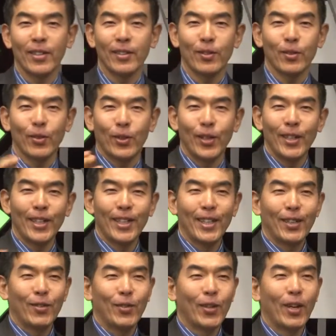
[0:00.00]
저도
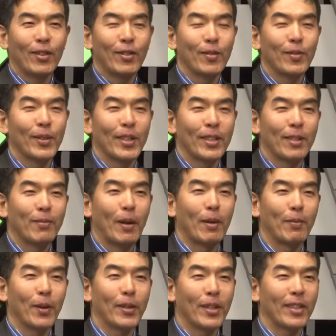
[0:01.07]
뒤에 앉습니다. 그 마음이
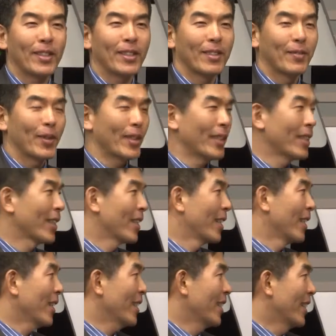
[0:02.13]
편한, 편하니까.